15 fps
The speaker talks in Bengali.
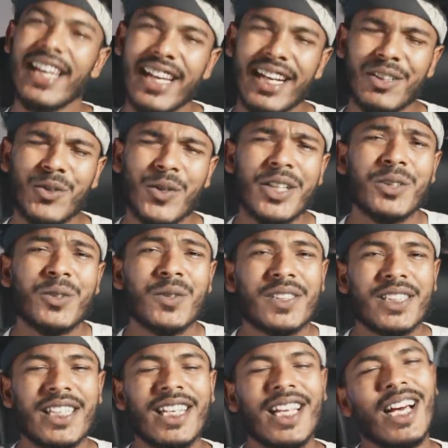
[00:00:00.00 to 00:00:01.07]
একটু একটু
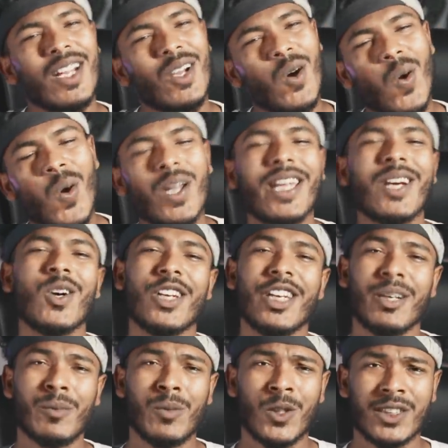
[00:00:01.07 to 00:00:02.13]
সিলার অনেক
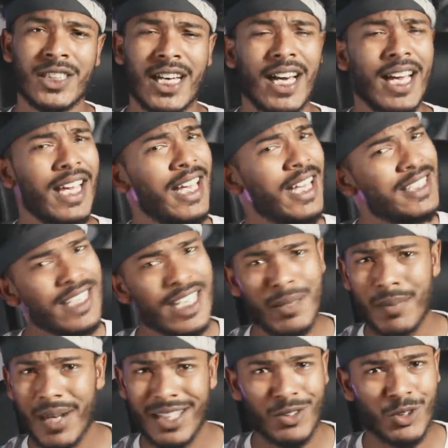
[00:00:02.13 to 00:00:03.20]
অনেক মজা এই যে
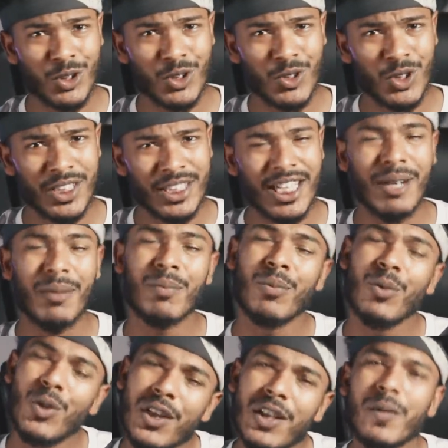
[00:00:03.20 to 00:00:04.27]
মানুষ দুইটা
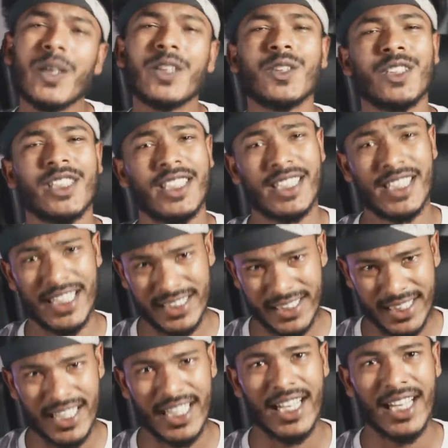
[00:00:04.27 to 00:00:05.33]
মোটিভেশনের রাজা